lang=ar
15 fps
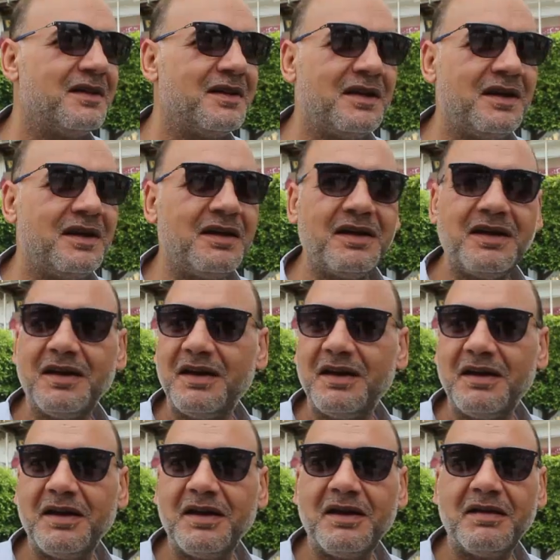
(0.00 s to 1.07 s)

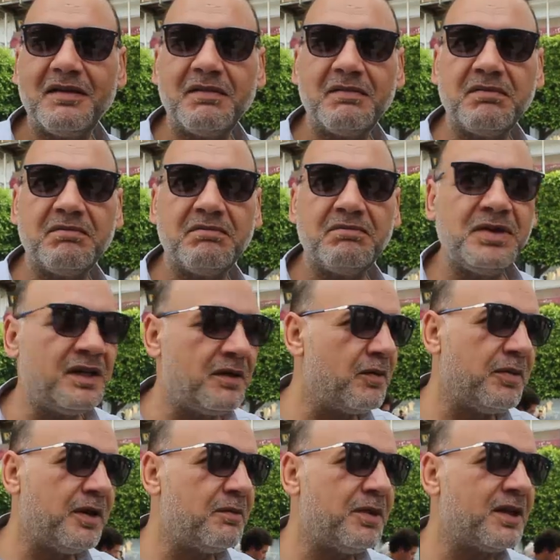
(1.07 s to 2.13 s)
آه،
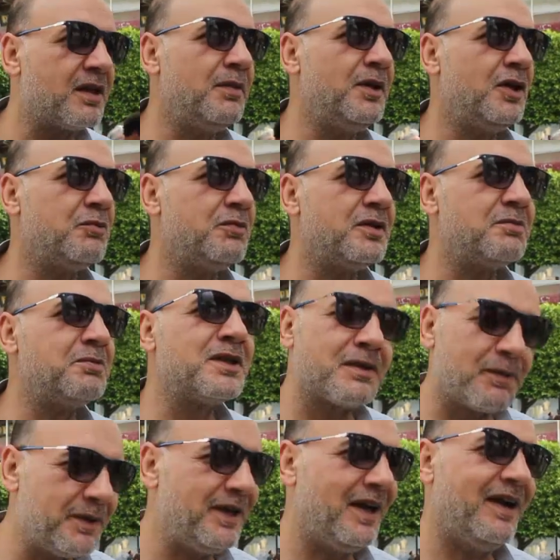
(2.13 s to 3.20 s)
بطبيعه
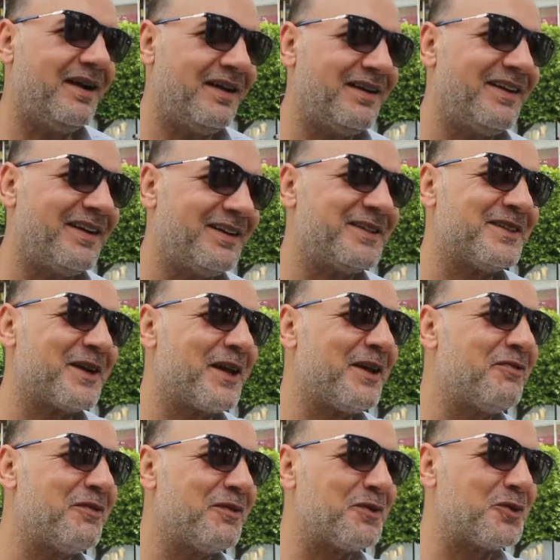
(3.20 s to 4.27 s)
بالطبيعه
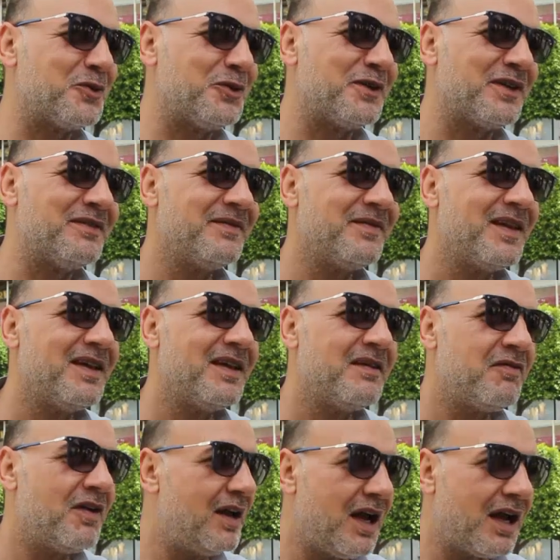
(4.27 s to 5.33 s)
كيف ما بتقول يعني
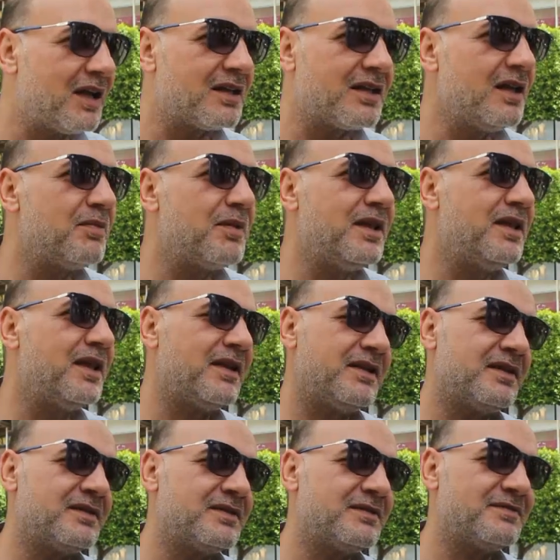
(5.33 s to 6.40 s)
فالاكل طيب
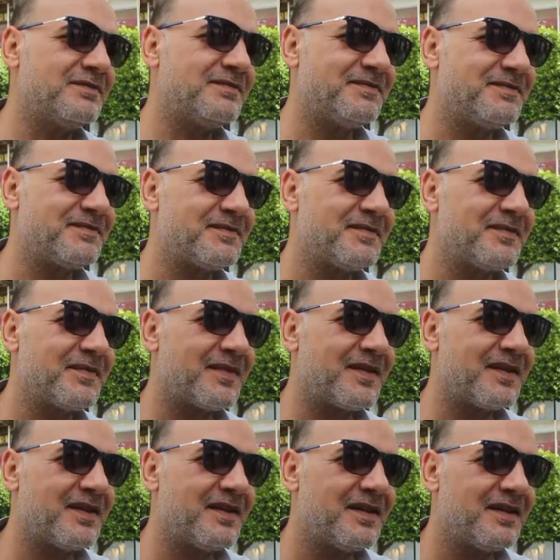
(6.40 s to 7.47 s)
جدا
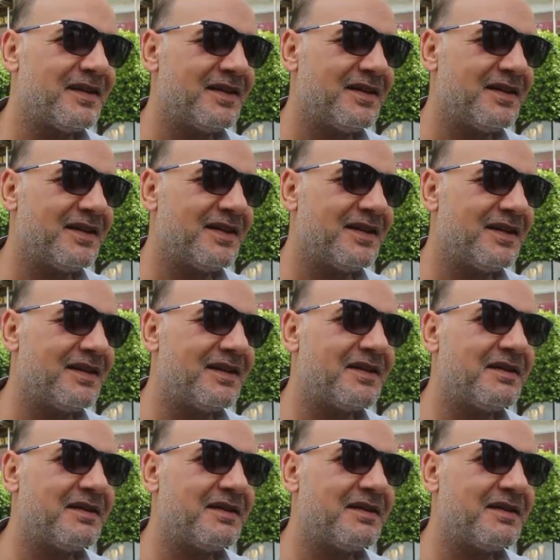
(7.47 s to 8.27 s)
شنو اكليت؟